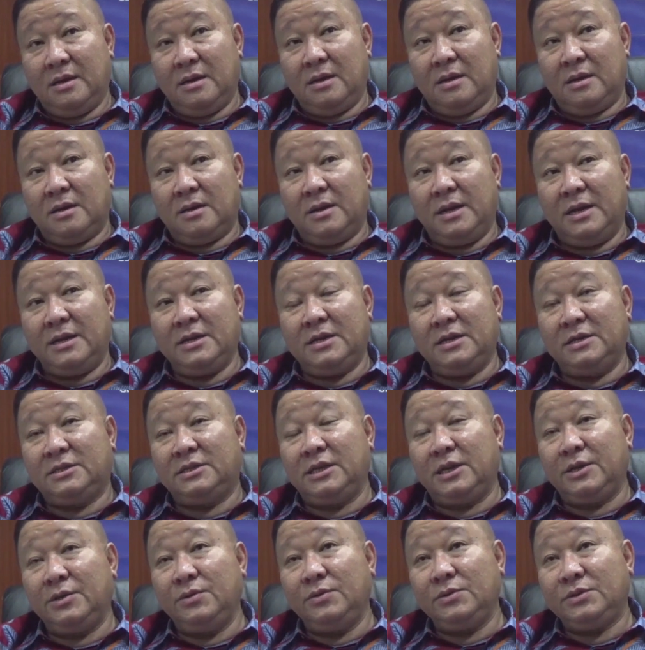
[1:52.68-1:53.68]
Dan
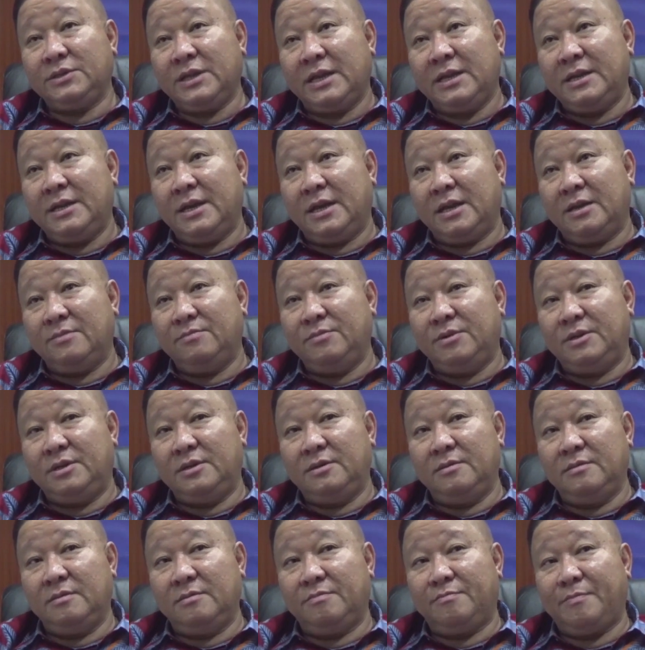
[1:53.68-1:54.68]
keseriusan dalam
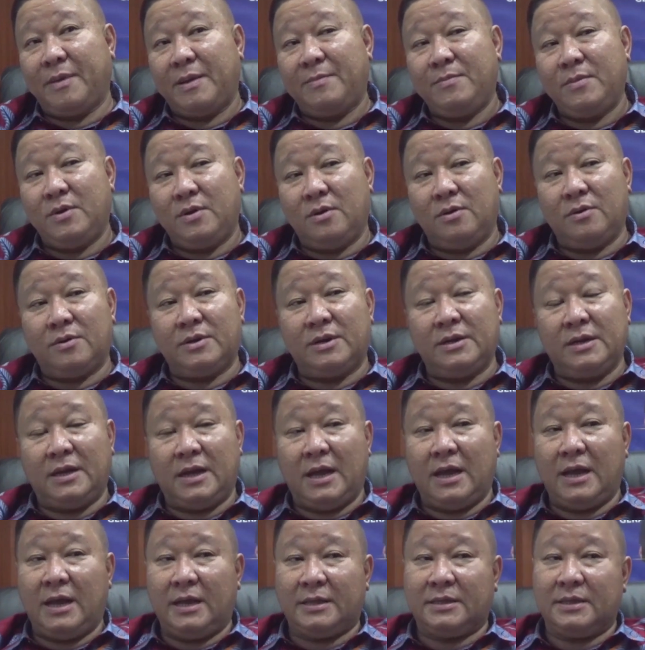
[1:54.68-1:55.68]

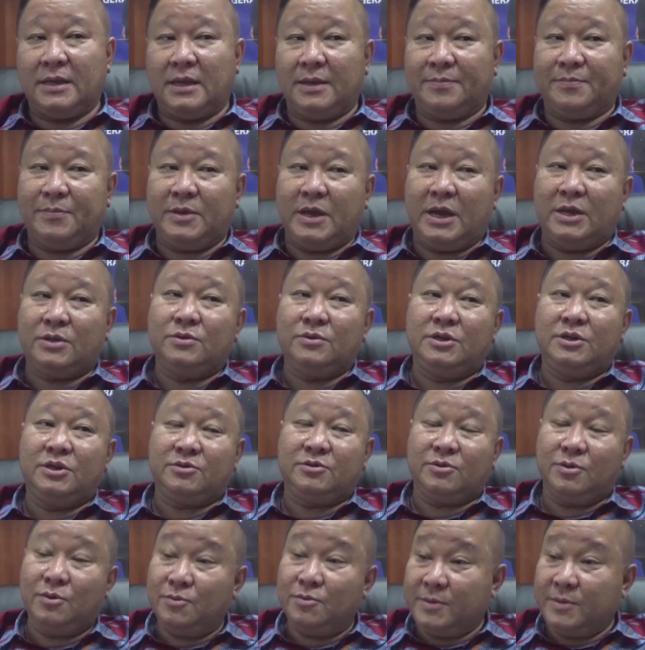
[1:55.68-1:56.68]
artinya itu
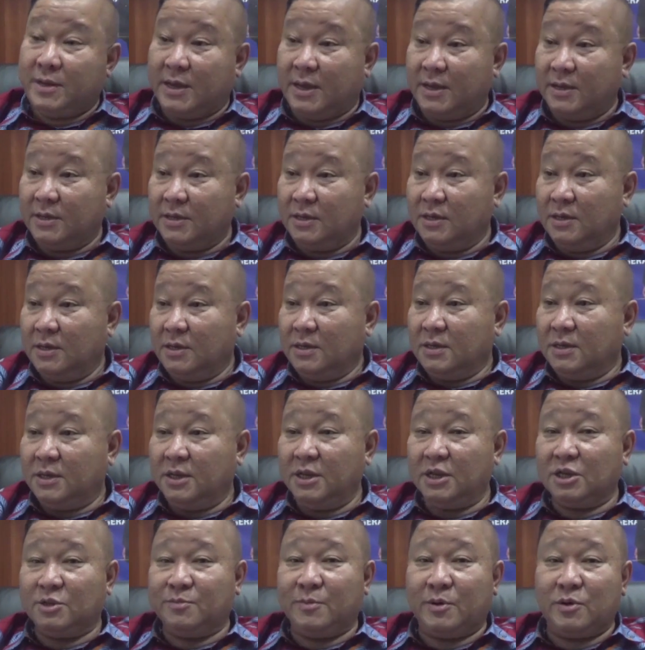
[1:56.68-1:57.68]
diskupnya
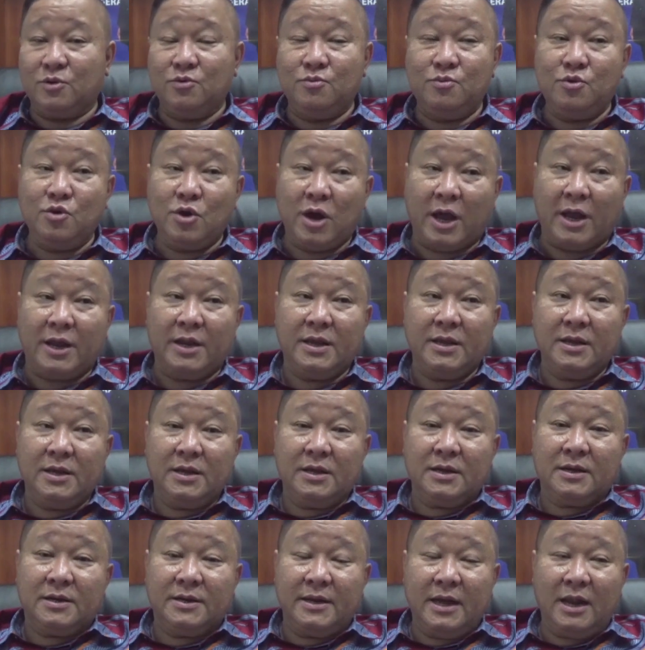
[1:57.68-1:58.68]
Dinas Perhubungan
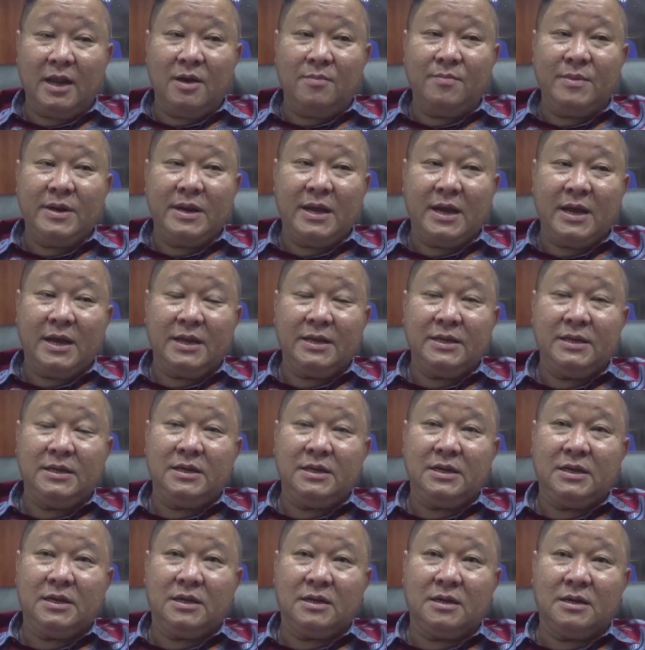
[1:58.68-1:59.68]
dalam
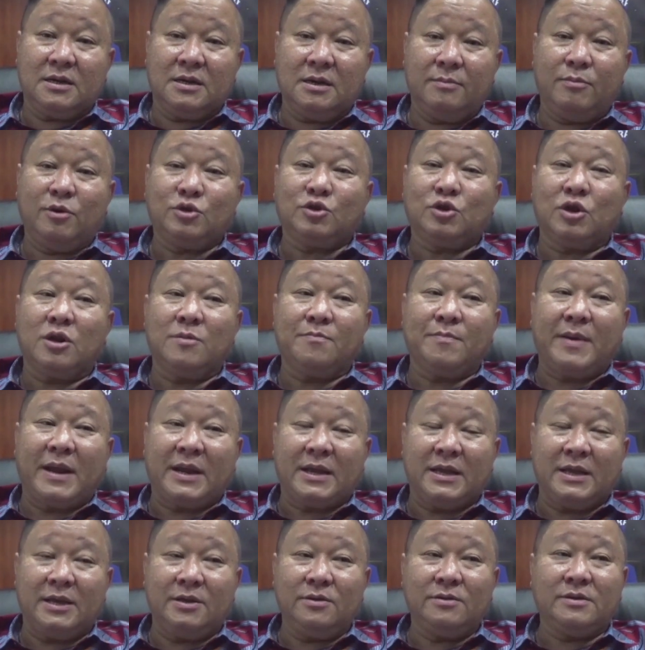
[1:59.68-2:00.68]
menangani kebocoran
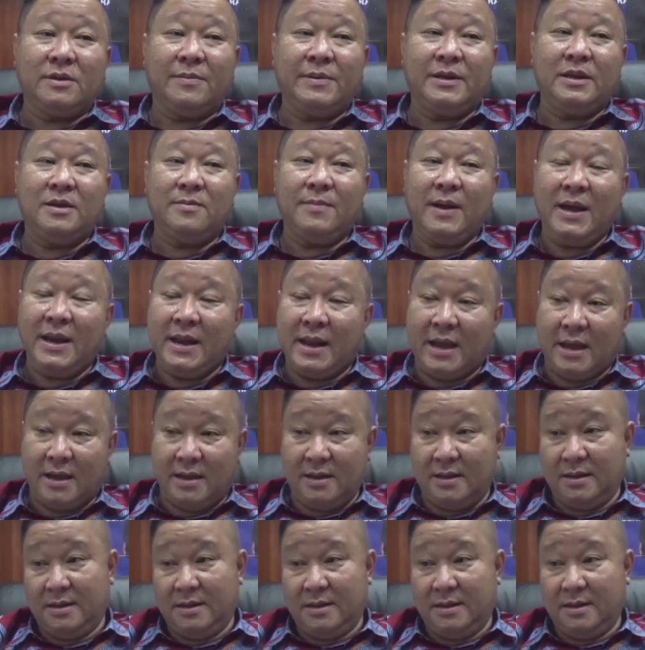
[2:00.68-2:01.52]
parkir itu sampai di mana?